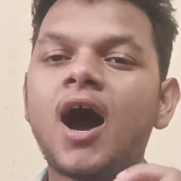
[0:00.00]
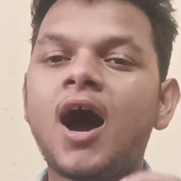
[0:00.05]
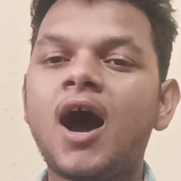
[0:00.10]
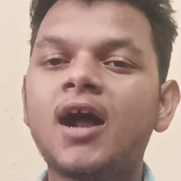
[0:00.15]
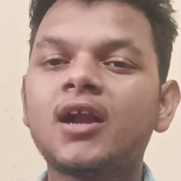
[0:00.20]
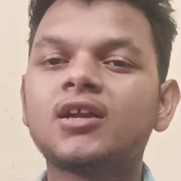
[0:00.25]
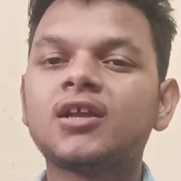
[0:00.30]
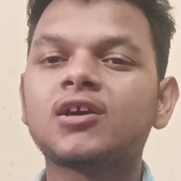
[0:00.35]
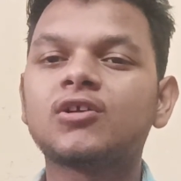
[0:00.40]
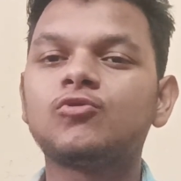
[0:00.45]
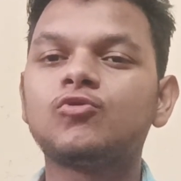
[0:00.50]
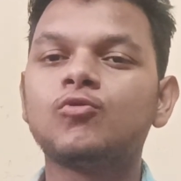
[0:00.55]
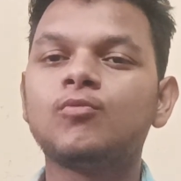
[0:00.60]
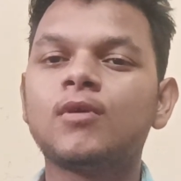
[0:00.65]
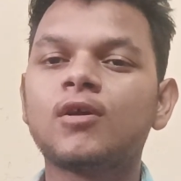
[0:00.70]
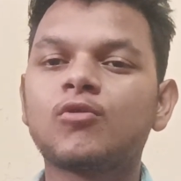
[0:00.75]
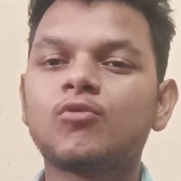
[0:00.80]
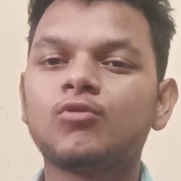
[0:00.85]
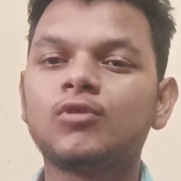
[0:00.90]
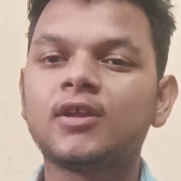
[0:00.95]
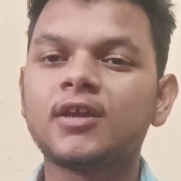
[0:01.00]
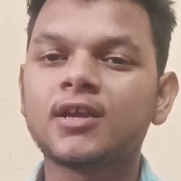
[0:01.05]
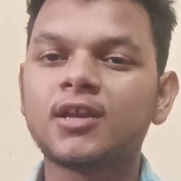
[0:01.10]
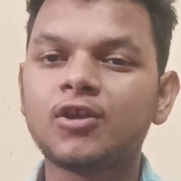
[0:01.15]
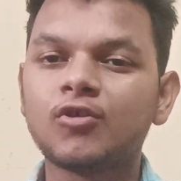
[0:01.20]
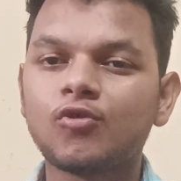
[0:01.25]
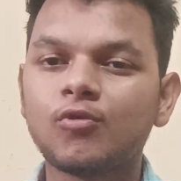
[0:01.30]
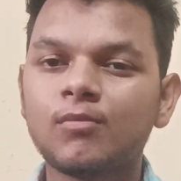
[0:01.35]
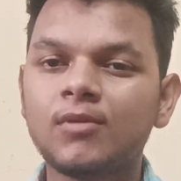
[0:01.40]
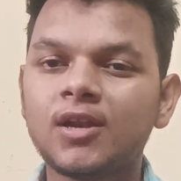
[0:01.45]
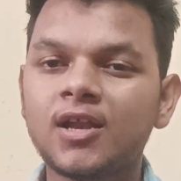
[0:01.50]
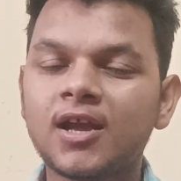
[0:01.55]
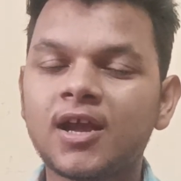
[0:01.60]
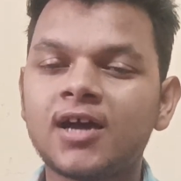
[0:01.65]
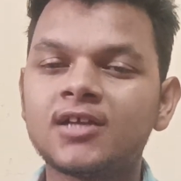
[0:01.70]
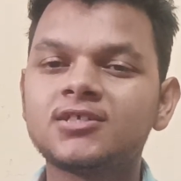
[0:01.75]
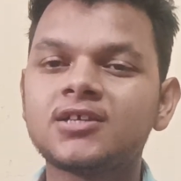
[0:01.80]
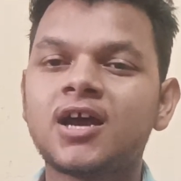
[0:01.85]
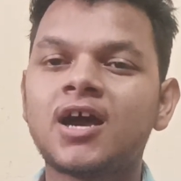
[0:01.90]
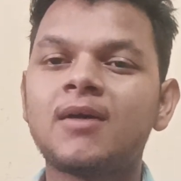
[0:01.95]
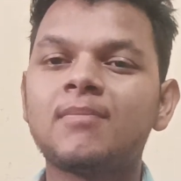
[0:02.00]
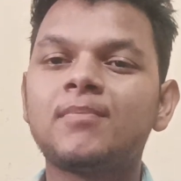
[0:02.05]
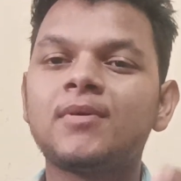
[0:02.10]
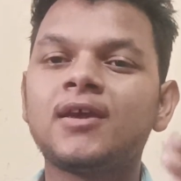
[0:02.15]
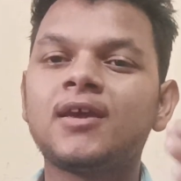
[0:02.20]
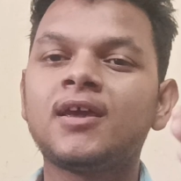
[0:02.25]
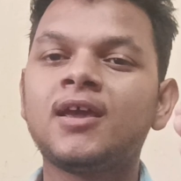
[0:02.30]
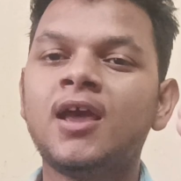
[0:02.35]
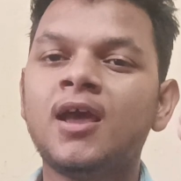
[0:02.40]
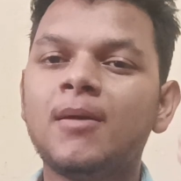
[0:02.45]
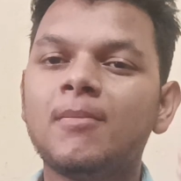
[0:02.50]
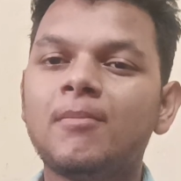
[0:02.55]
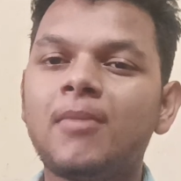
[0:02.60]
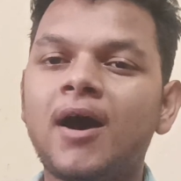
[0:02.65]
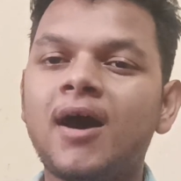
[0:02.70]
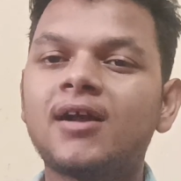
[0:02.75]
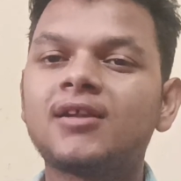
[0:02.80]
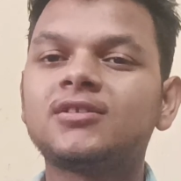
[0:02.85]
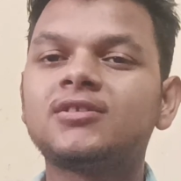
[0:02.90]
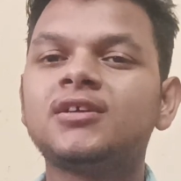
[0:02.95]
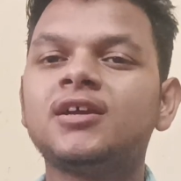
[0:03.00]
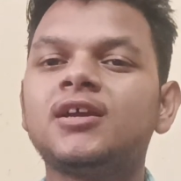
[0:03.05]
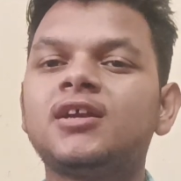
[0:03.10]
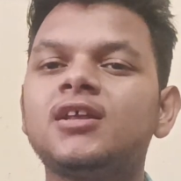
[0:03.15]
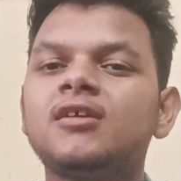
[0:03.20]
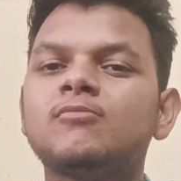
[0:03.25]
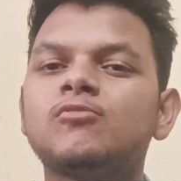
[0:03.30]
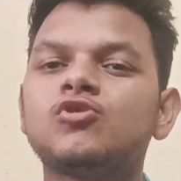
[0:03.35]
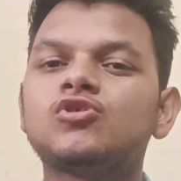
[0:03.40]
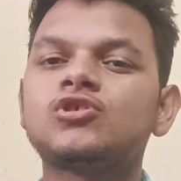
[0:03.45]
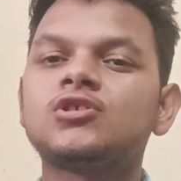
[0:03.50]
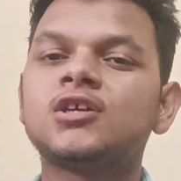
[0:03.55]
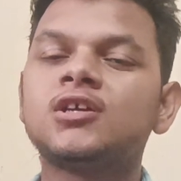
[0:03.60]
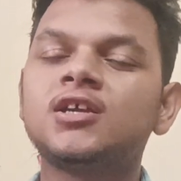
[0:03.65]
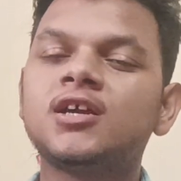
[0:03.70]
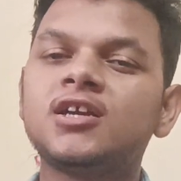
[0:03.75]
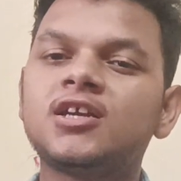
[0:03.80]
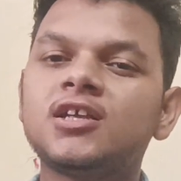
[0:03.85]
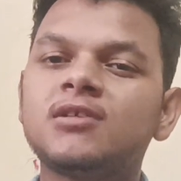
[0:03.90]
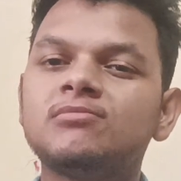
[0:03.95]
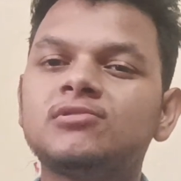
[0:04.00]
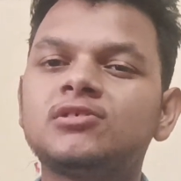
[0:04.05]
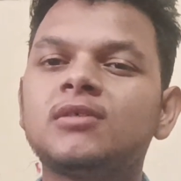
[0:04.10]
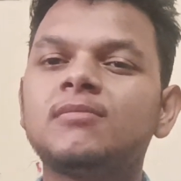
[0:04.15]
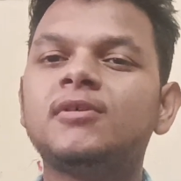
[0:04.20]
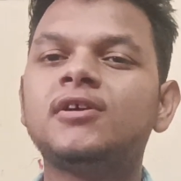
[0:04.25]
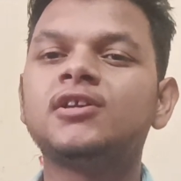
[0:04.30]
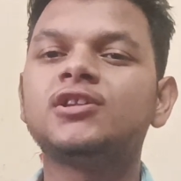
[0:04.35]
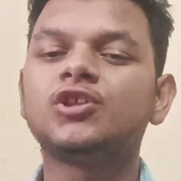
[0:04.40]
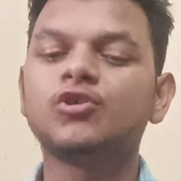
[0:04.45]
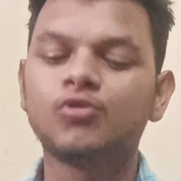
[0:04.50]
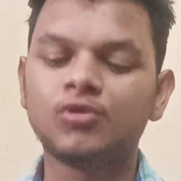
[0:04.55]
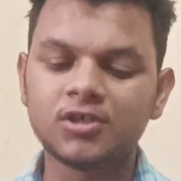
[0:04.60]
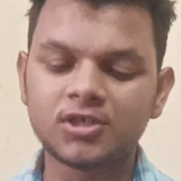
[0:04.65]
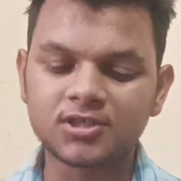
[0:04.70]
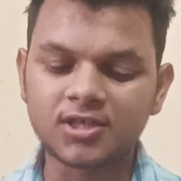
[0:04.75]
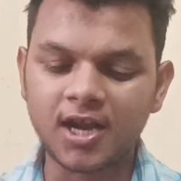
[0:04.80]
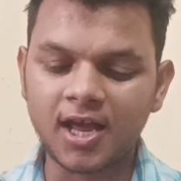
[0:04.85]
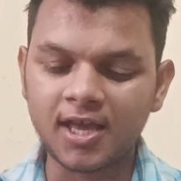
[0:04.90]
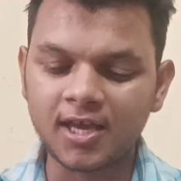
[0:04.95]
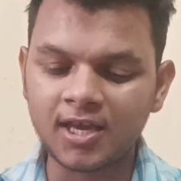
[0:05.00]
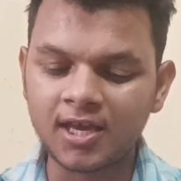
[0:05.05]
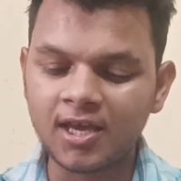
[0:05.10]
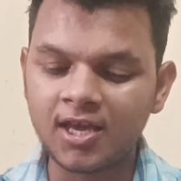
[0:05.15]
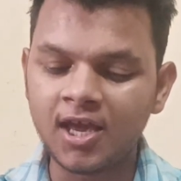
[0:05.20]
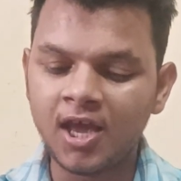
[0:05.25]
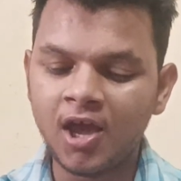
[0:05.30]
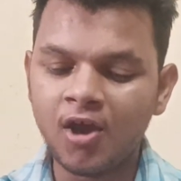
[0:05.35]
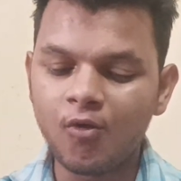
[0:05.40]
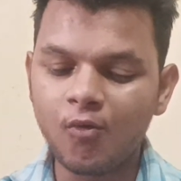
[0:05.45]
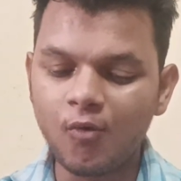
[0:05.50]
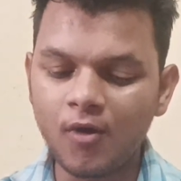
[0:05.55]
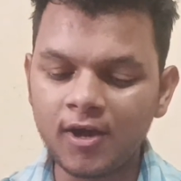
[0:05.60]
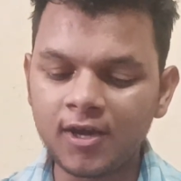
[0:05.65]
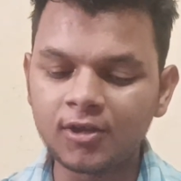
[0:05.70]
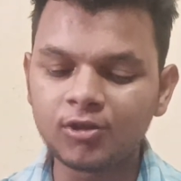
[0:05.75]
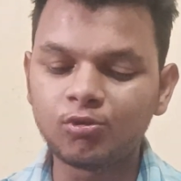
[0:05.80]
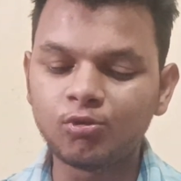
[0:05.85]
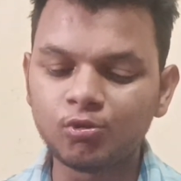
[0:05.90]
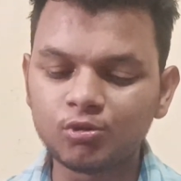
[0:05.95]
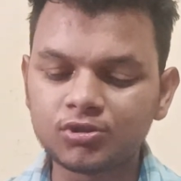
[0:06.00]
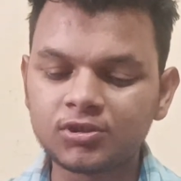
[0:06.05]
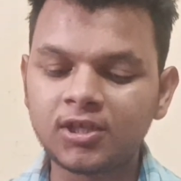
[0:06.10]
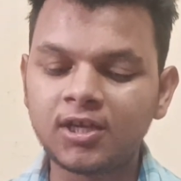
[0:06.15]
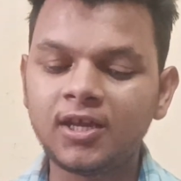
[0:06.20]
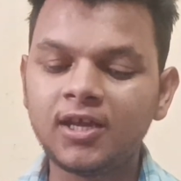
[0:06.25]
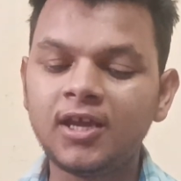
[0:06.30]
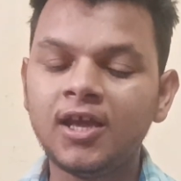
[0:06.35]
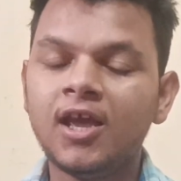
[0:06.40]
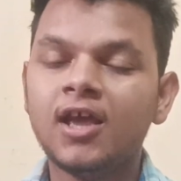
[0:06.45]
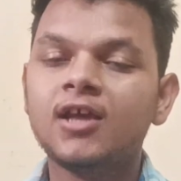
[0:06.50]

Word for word: 8 अक्टूबर को देखने को मिलेगा जहां पे भारतीय टीम ऑस्ट्रेलियन टीम से भिड़ती हुई नजर आएगी वहीं दूसरी